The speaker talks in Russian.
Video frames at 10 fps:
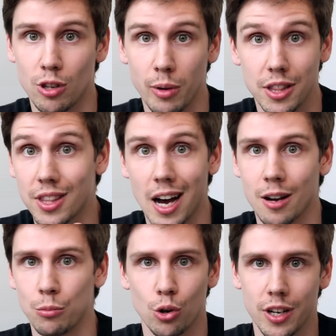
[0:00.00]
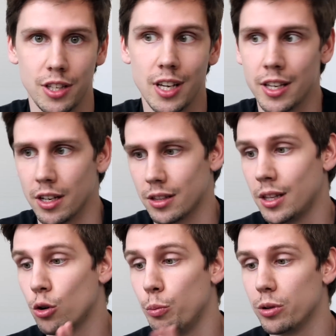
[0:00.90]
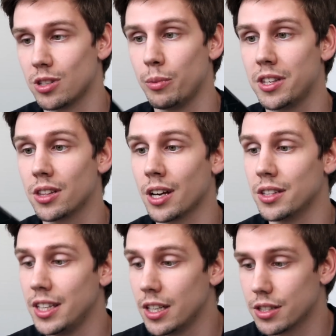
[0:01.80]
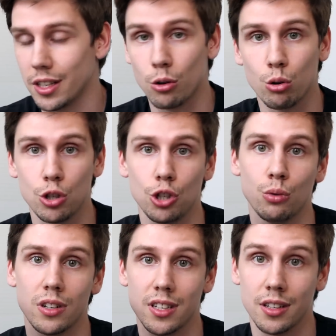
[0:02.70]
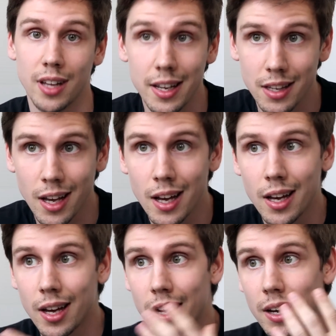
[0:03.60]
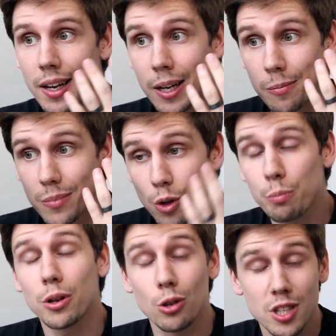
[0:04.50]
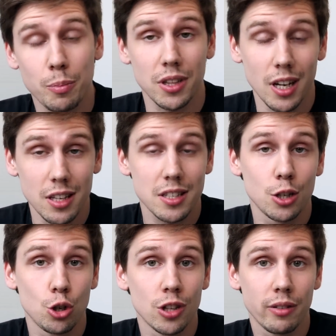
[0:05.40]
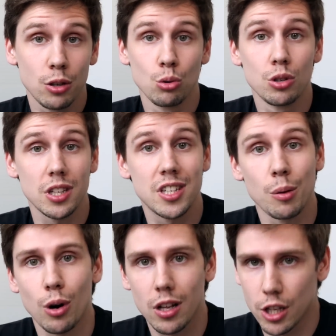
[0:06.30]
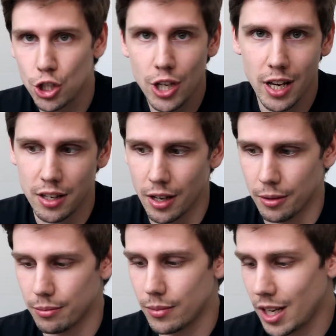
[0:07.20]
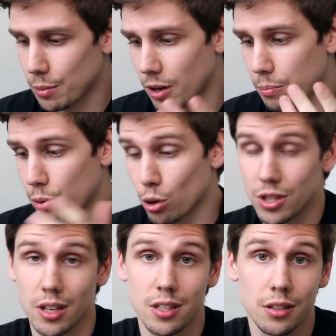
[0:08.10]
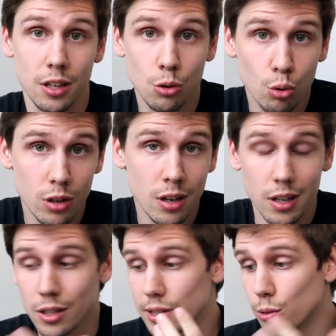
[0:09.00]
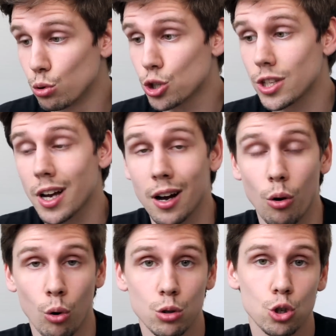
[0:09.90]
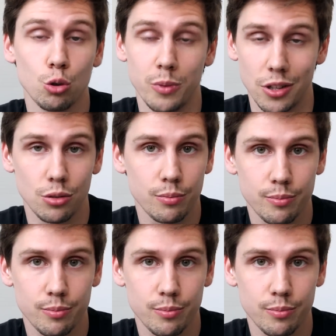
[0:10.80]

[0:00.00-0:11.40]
у тебя так много денег, ты купил себе Титан X и хочешь его разогнать, то придется потратиться еще и на водяную систему охлаждения, либо просто разогнать кулер и слушать, как он шумит.